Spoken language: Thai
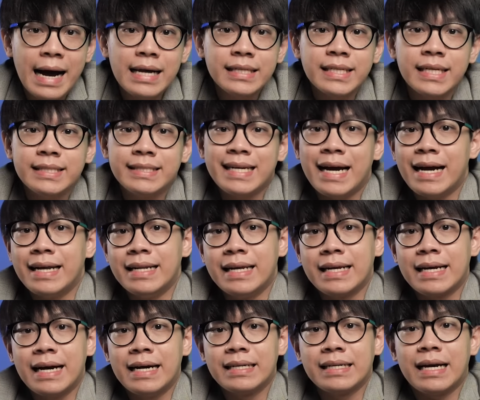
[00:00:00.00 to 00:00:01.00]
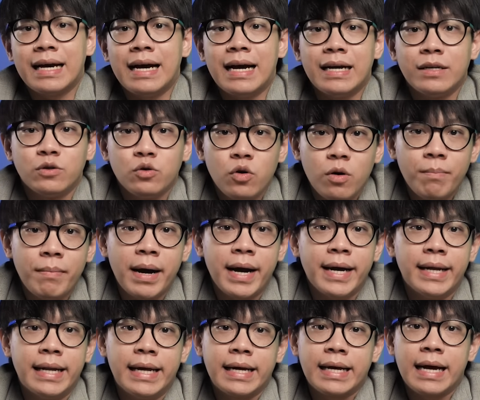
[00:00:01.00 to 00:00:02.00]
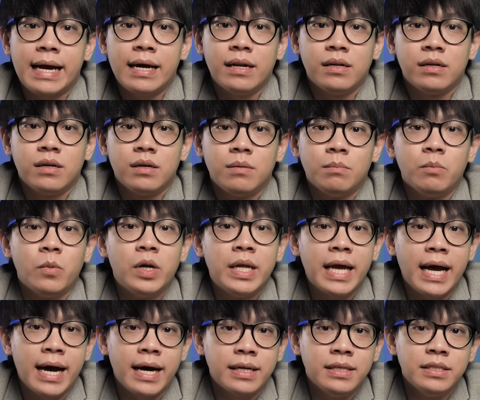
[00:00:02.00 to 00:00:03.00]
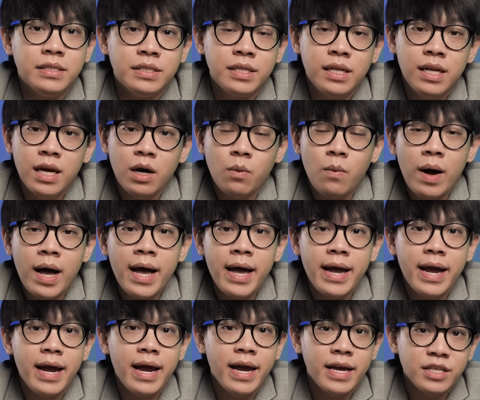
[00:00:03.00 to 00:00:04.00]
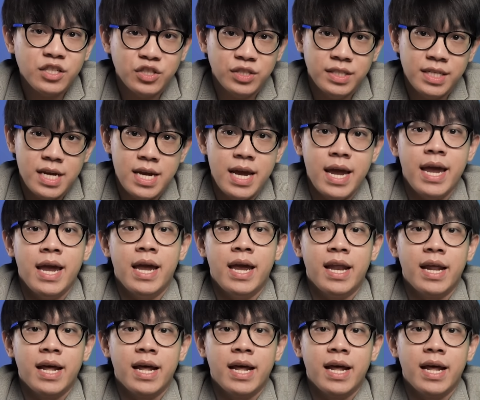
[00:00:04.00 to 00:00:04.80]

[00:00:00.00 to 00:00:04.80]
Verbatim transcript: ค่าใช้จ่ายในการขายทั่วไปและการบริหารหรือที่เรียกว่า SGA